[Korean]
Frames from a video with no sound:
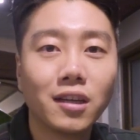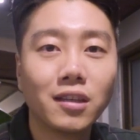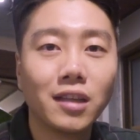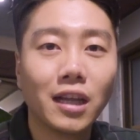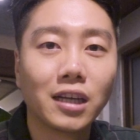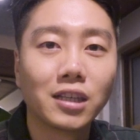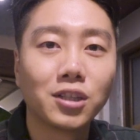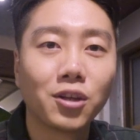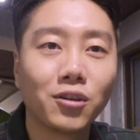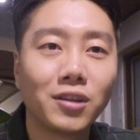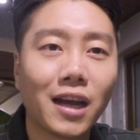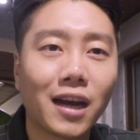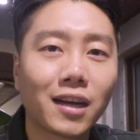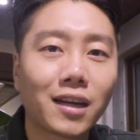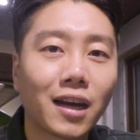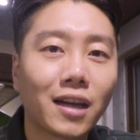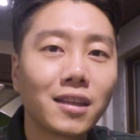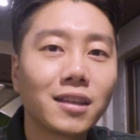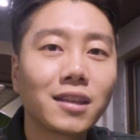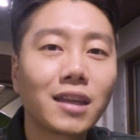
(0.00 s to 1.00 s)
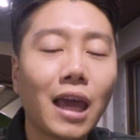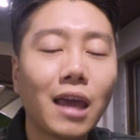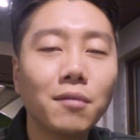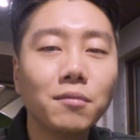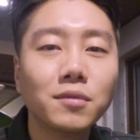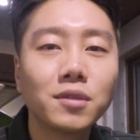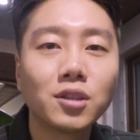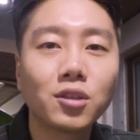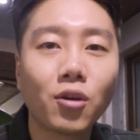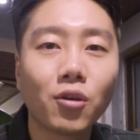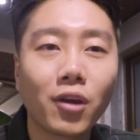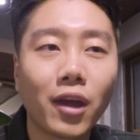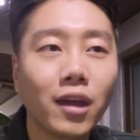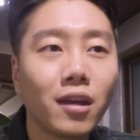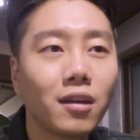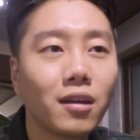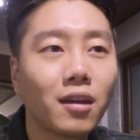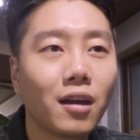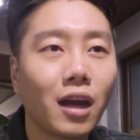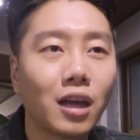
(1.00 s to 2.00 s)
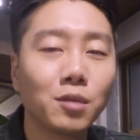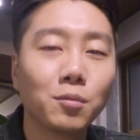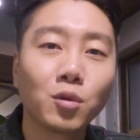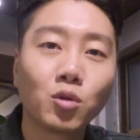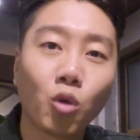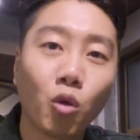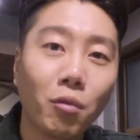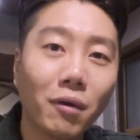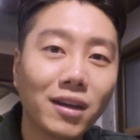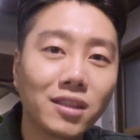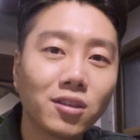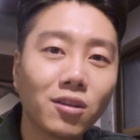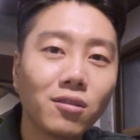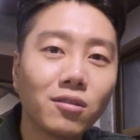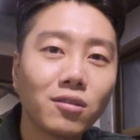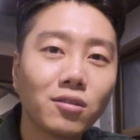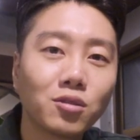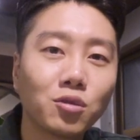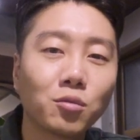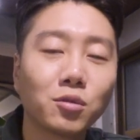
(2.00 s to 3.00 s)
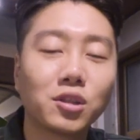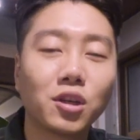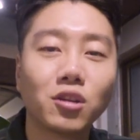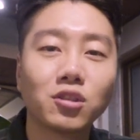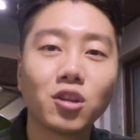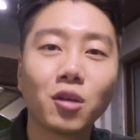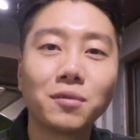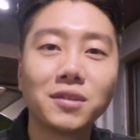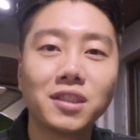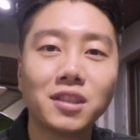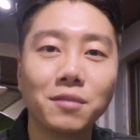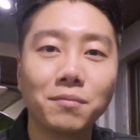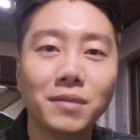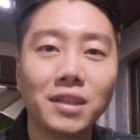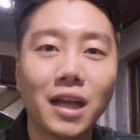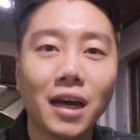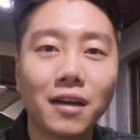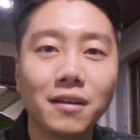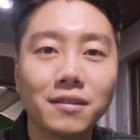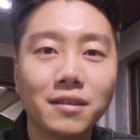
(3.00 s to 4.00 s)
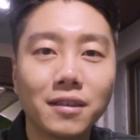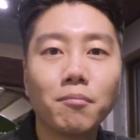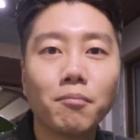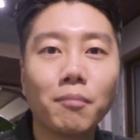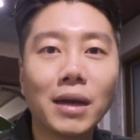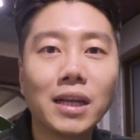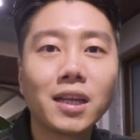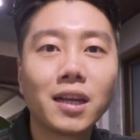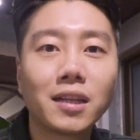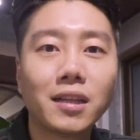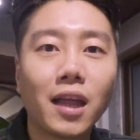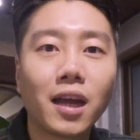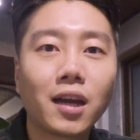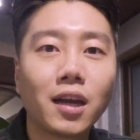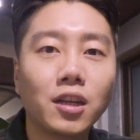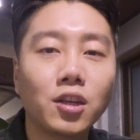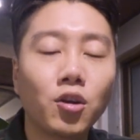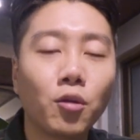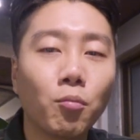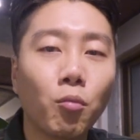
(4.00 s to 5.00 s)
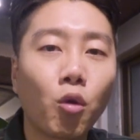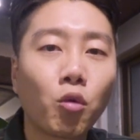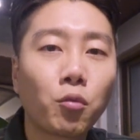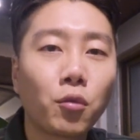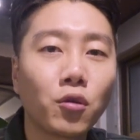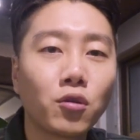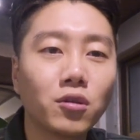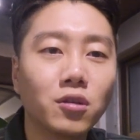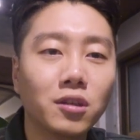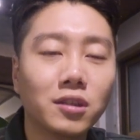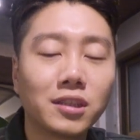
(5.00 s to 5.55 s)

네, 그런 약간 게임성의 아니면 도박성? 좀 그런 서비스입니다. 만약에 내가 이런 목표를